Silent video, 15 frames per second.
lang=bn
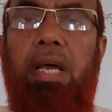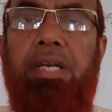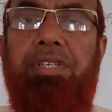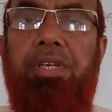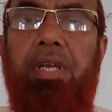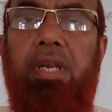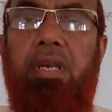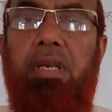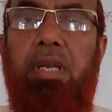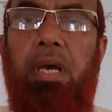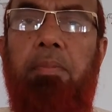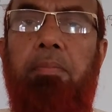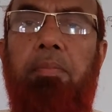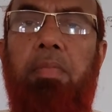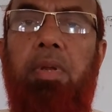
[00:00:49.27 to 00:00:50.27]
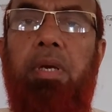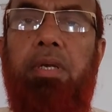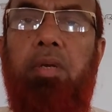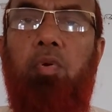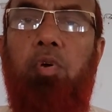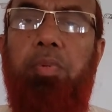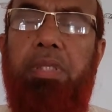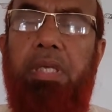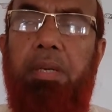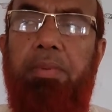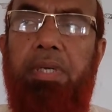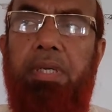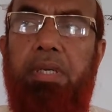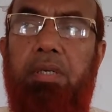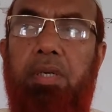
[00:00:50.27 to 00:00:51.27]
ক্লাসের নাম একটা কবিতা
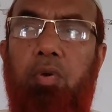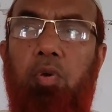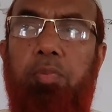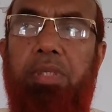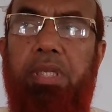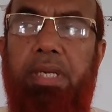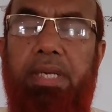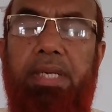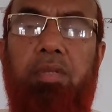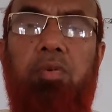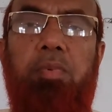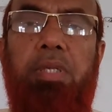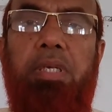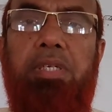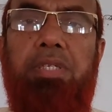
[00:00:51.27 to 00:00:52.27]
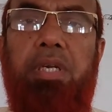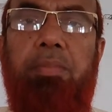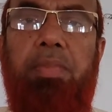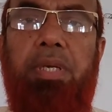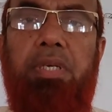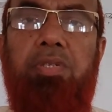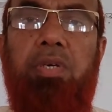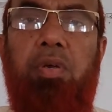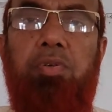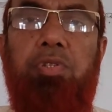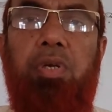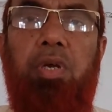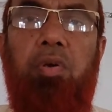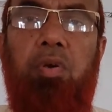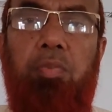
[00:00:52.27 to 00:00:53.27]
আমি একটা কবিতা নিয়ে তোমাদের সামনে কিছু
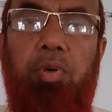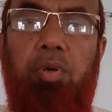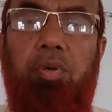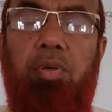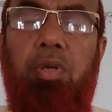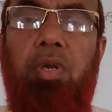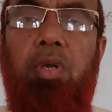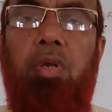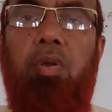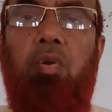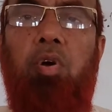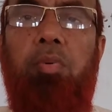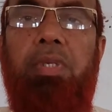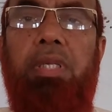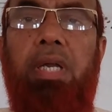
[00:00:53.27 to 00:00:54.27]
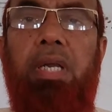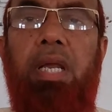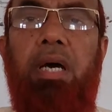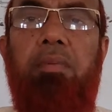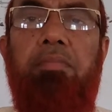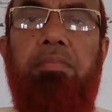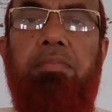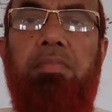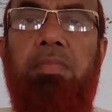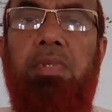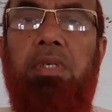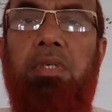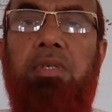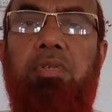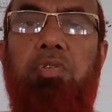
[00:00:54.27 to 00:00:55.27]
আলোচনা করব কবিতার নাম
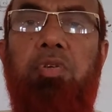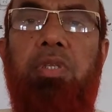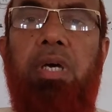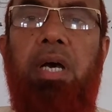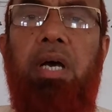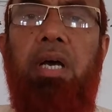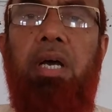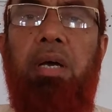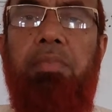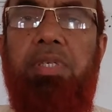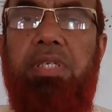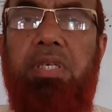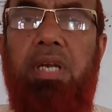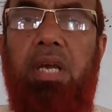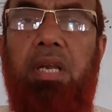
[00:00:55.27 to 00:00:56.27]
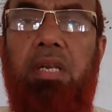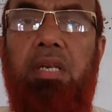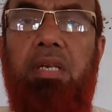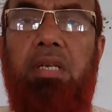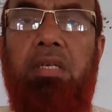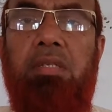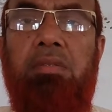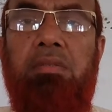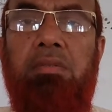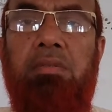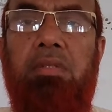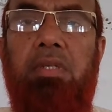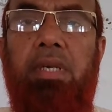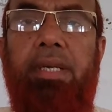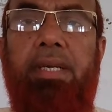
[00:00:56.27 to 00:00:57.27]
জুতা আবিষ্কার
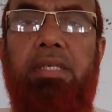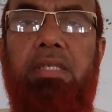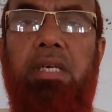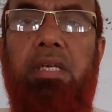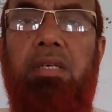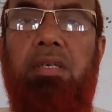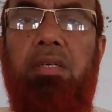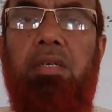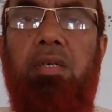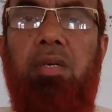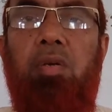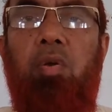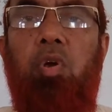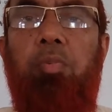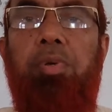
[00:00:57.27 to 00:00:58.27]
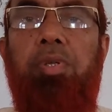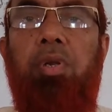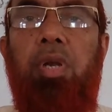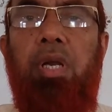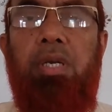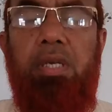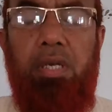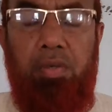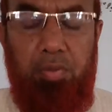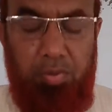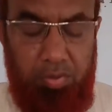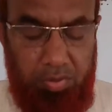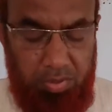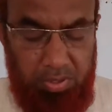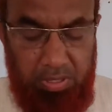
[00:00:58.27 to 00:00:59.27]
লিখেছেন রবীন্দ্রনাথ
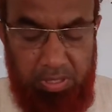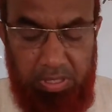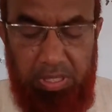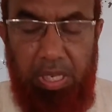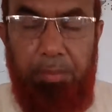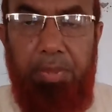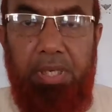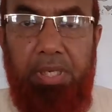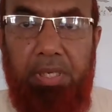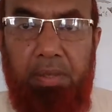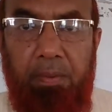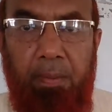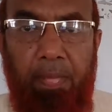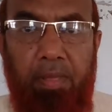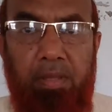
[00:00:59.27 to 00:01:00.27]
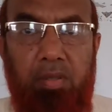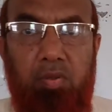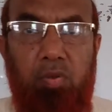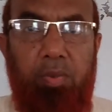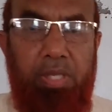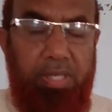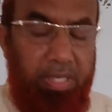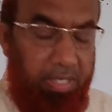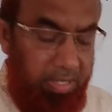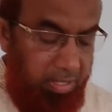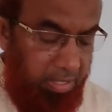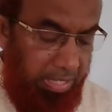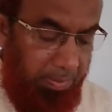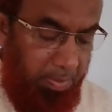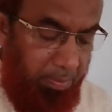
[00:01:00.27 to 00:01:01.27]
ঠাকুর আমি তোমাদের
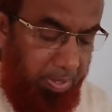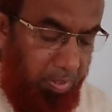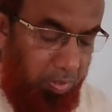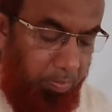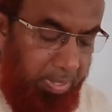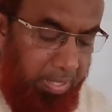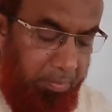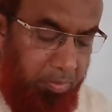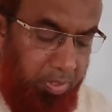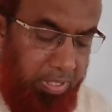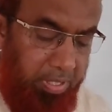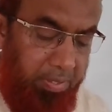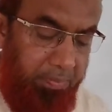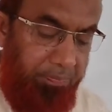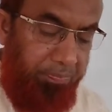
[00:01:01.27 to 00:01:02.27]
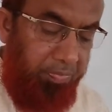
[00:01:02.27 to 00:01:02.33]
এই ব্যাপারে একটা ব্ল্যাকবোর্ডে